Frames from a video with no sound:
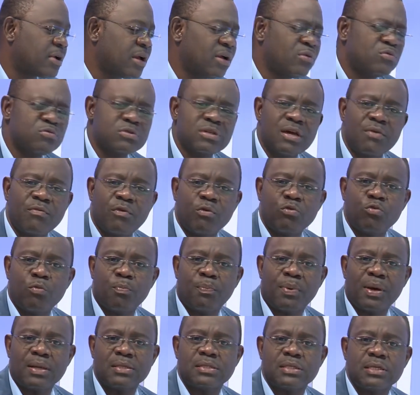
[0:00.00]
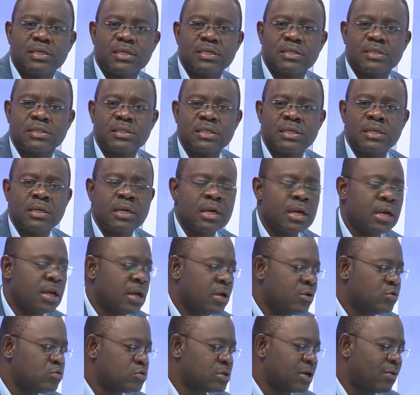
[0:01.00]
Nous avons nos pratiques ici,
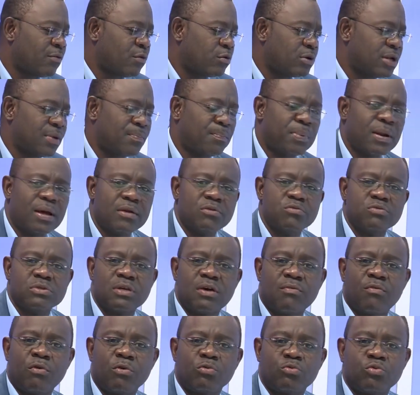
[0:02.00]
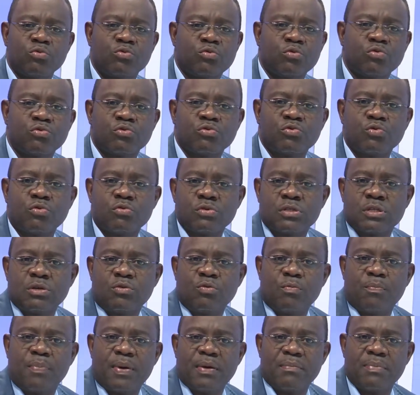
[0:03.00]
nous avons des plans, nous avons toute autre chose qui nous
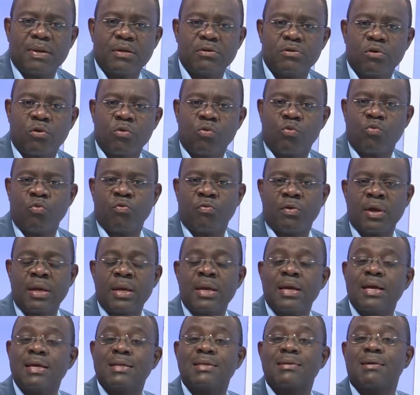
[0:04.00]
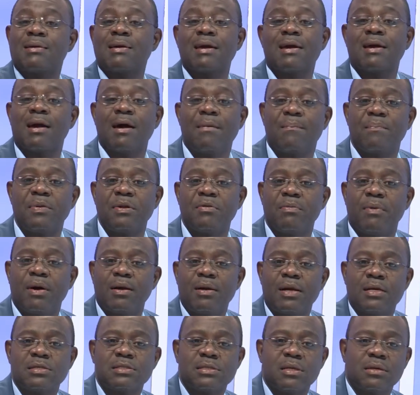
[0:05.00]
permettent de recouvrir très rapidement la
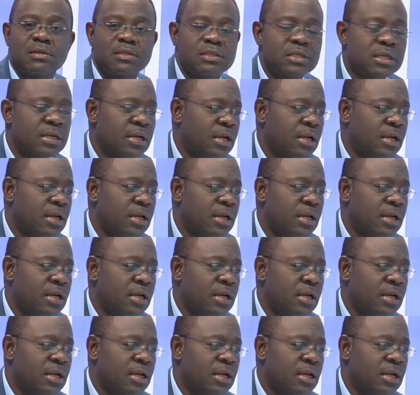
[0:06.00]
santé.